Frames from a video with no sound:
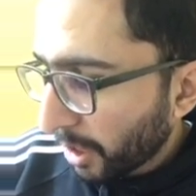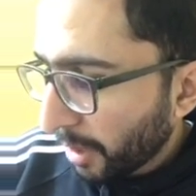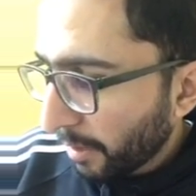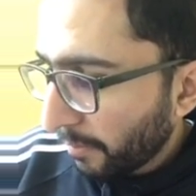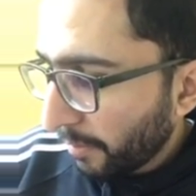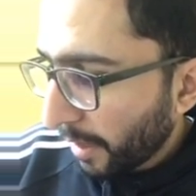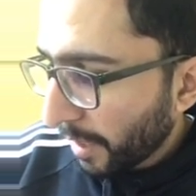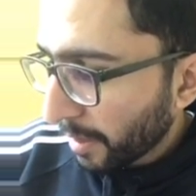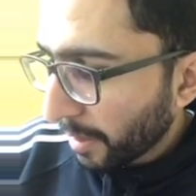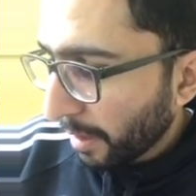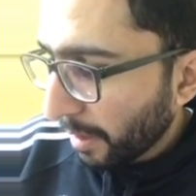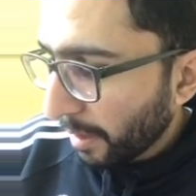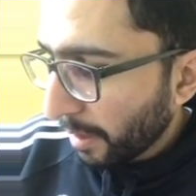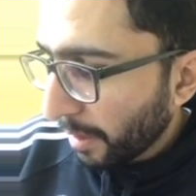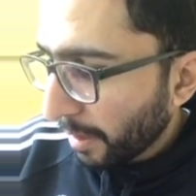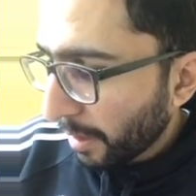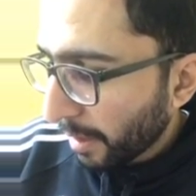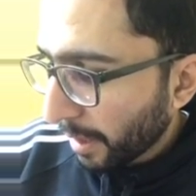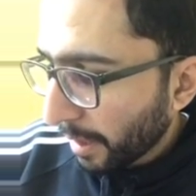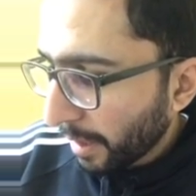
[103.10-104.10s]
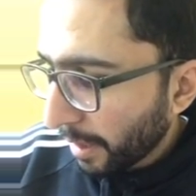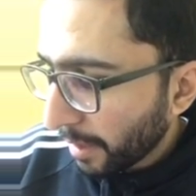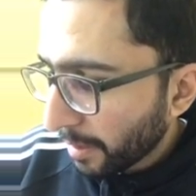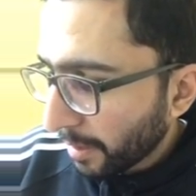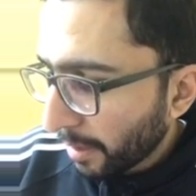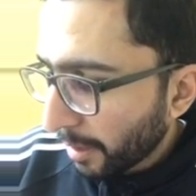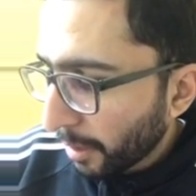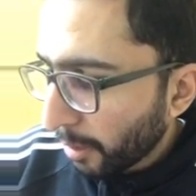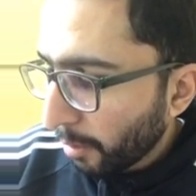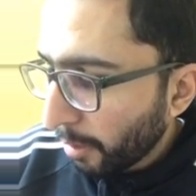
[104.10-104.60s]
عشان في حصل خناقه
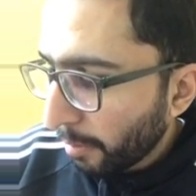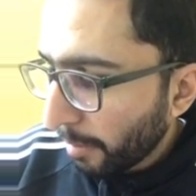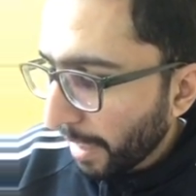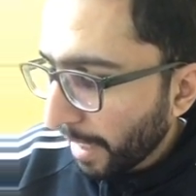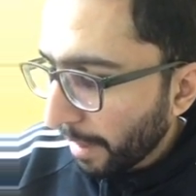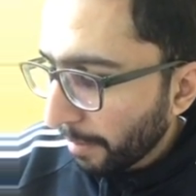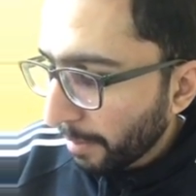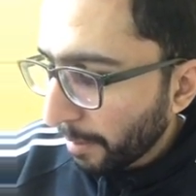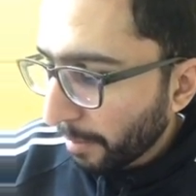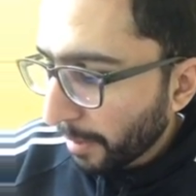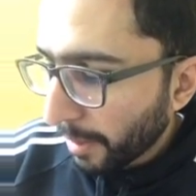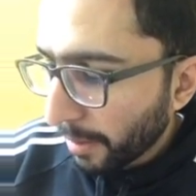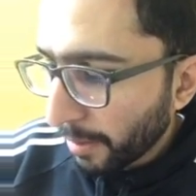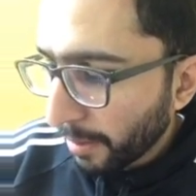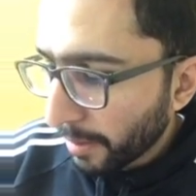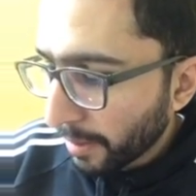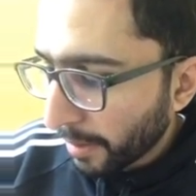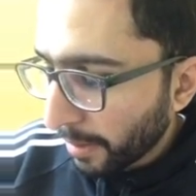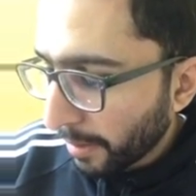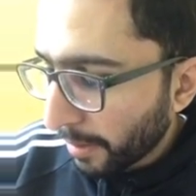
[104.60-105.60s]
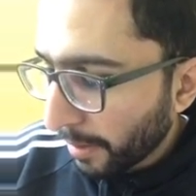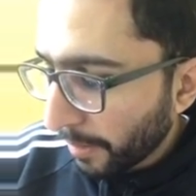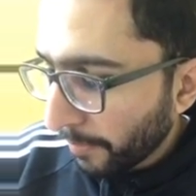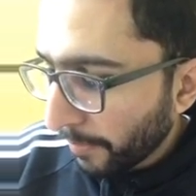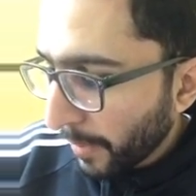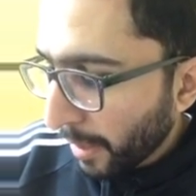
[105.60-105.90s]
صغيره جوه الملعب يبقى خلاص كده